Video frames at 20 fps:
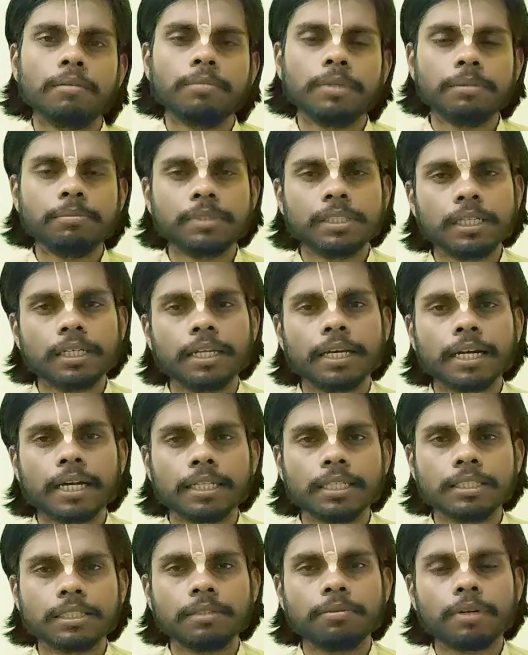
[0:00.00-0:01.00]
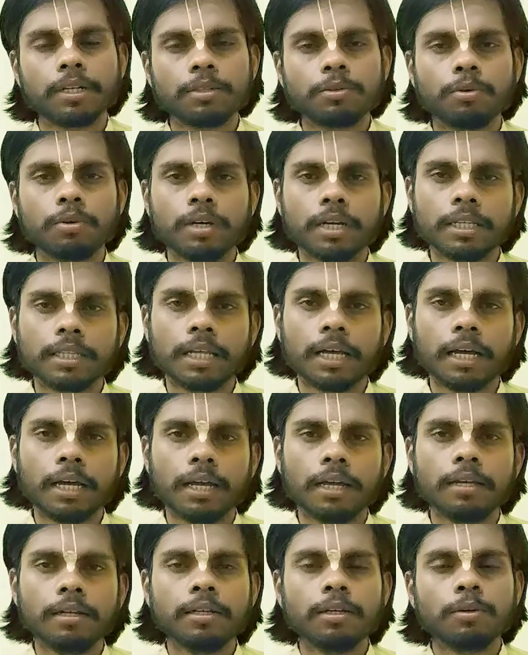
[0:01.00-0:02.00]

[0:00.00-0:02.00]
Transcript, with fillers: भीमसेन एकादशी व्रत को करता है